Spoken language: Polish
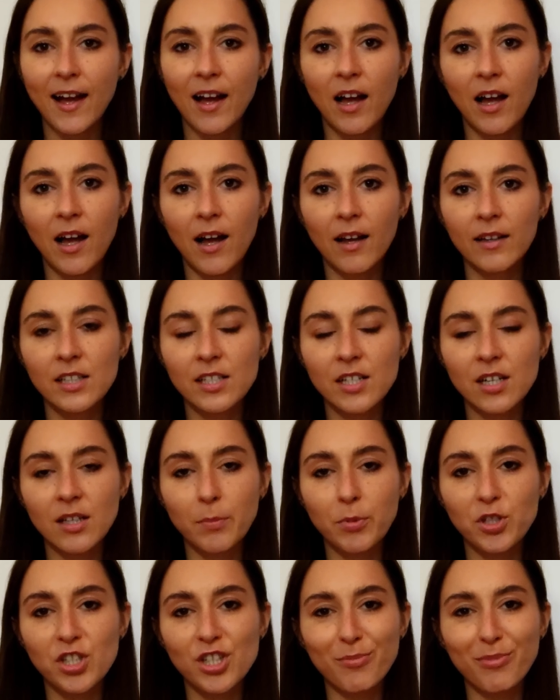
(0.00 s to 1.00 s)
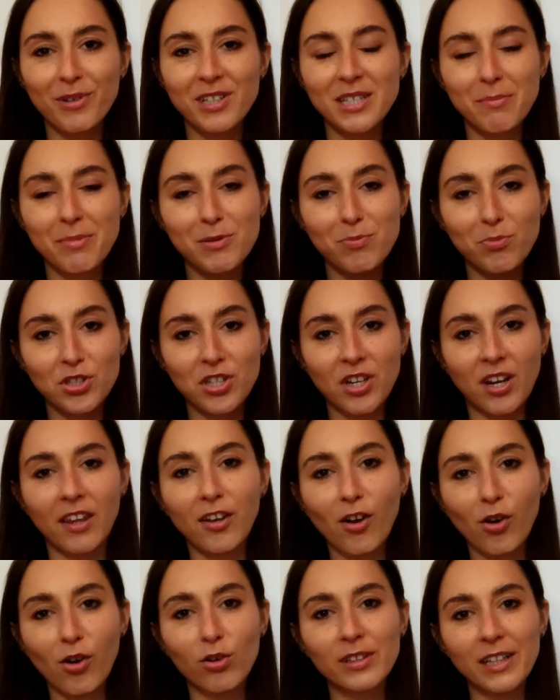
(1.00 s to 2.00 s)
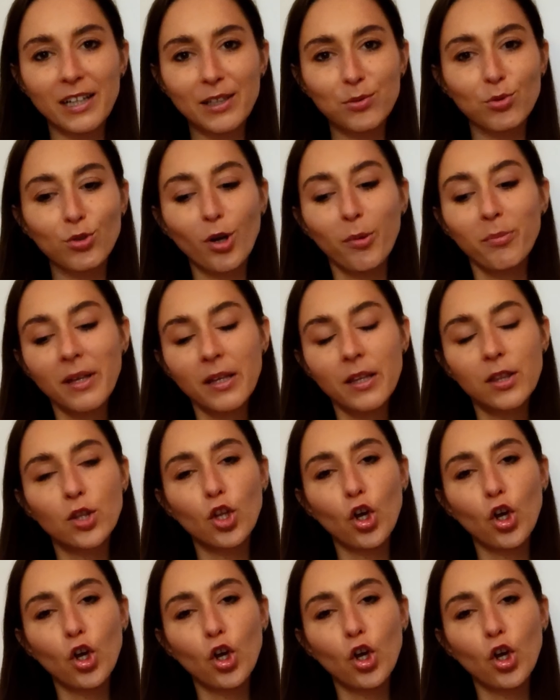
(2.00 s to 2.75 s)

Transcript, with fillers: a jeżeli potrzebujecie bezpośredniego kontaktu do mnie,